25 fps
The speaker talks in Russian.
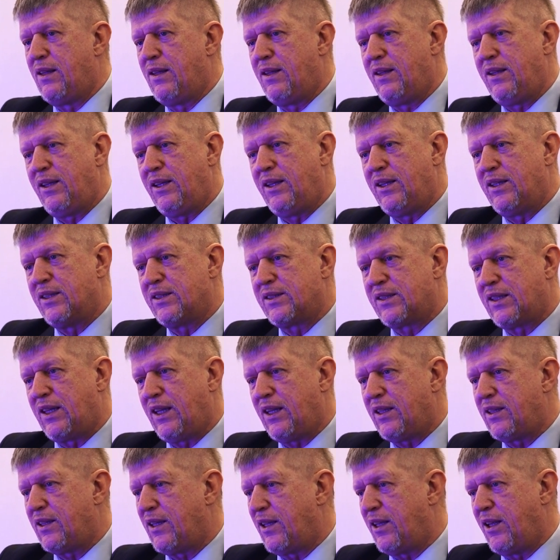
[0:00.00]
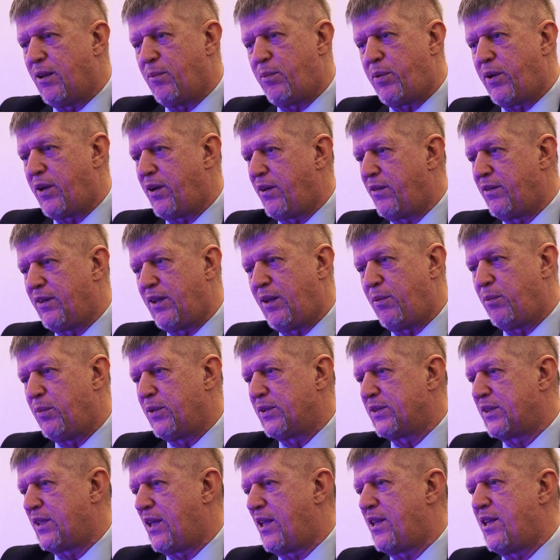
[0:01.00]
недискретное, непрерывное,
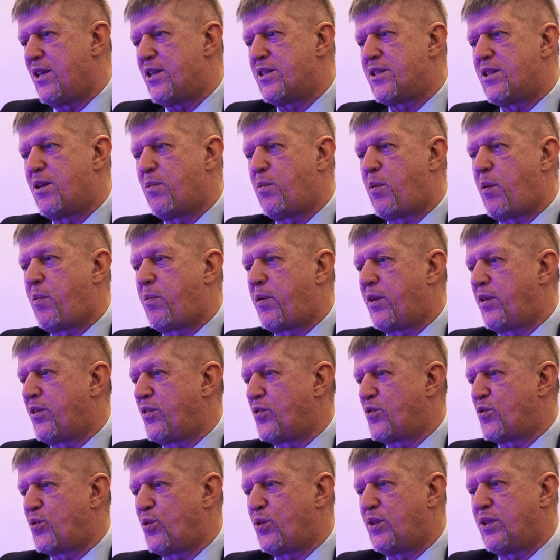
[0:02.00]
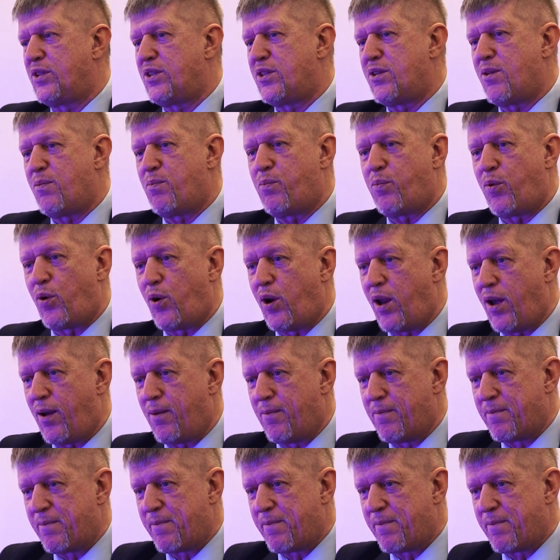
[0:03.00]
бесконечное по протяженности поля.